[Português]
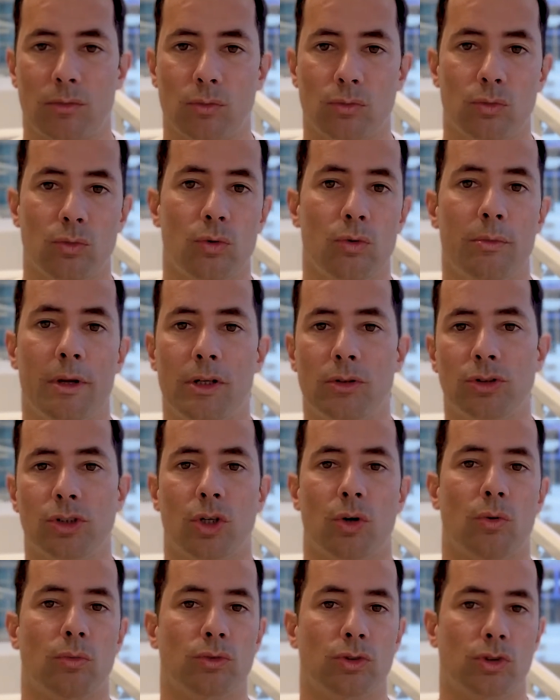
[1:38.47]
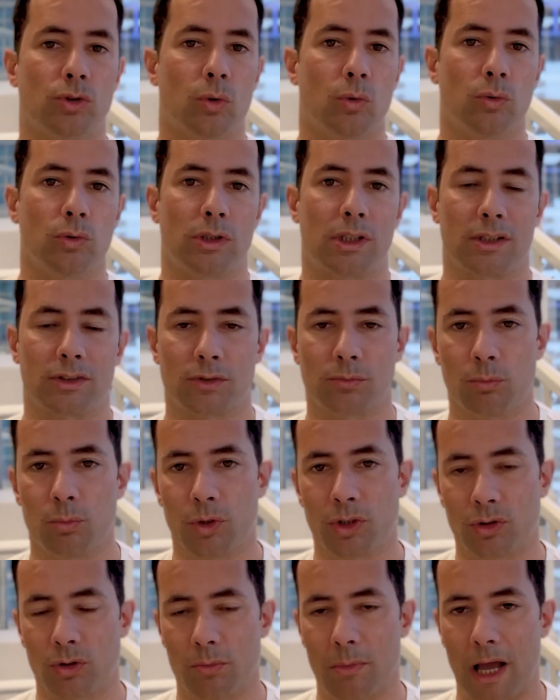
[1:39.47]
um número de consultas
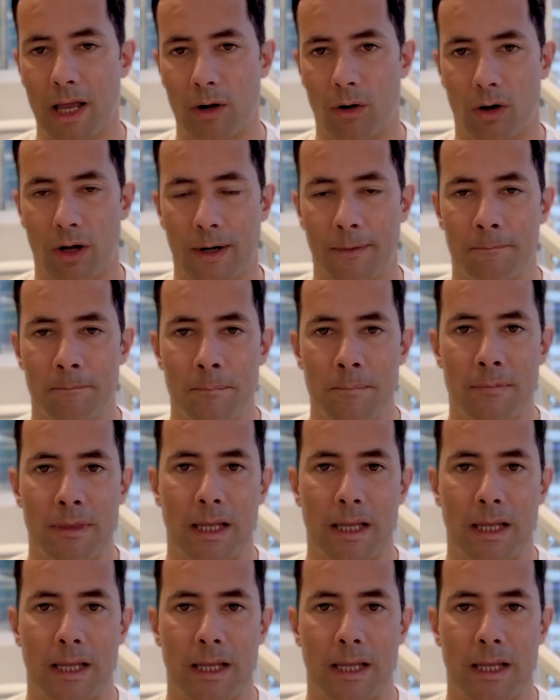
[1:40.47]
muito maior,